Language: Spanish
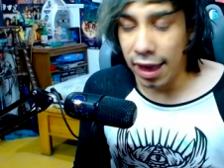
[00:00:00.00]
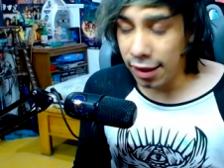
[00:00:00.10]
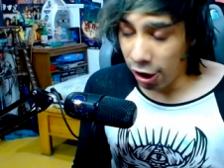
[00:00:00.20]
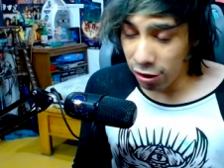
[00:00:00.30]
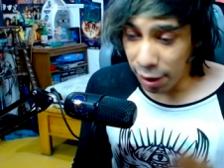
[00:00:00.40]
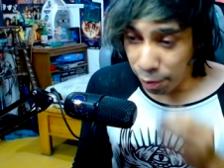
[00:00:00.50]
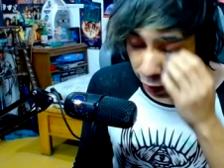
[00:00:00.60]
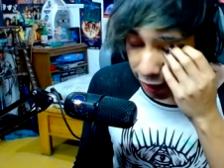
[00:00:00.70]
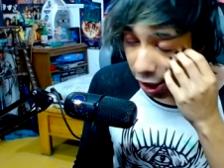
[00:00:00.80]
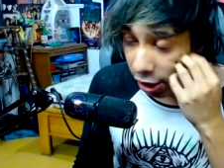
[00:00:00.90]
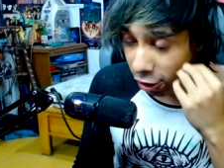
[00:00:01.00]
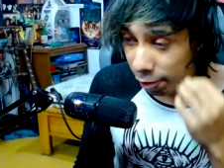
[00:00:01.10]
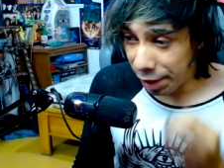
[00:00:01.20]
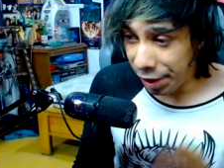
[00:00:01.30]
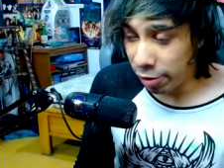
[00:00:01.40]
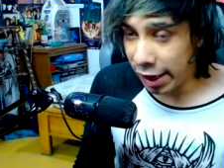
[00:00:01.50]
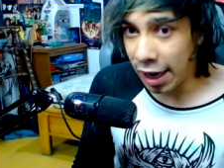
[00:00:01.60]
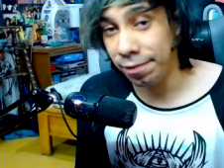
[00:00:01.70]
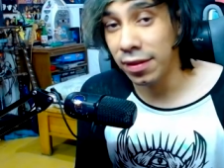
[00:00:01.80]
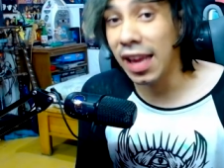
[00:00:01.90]
es que no se puede, descomprimir, comprimir
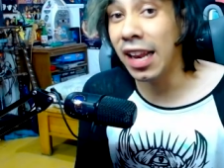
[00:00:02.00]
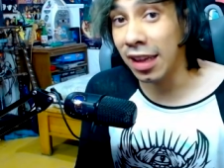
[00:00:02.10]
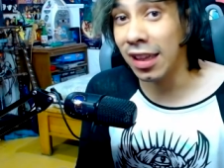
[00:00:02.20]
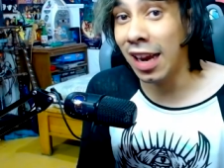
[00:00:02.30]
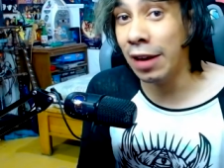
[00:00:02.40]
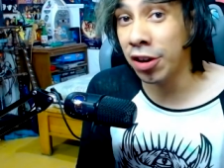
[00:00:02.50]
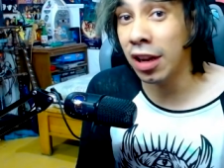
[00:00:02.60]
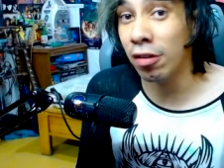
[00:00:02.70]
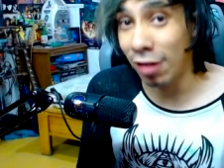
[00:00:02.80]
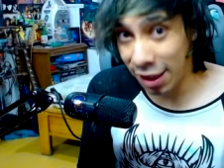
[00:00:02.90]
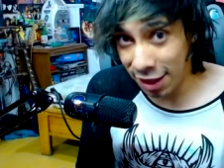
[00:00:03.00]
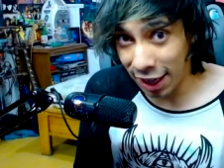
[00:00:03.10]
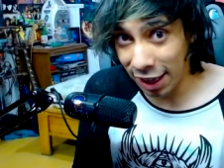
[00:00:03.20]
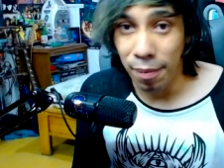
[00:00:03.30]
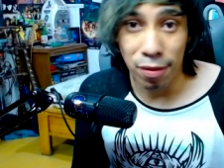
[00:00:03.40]
no me Tienes que tener la versión actualizada,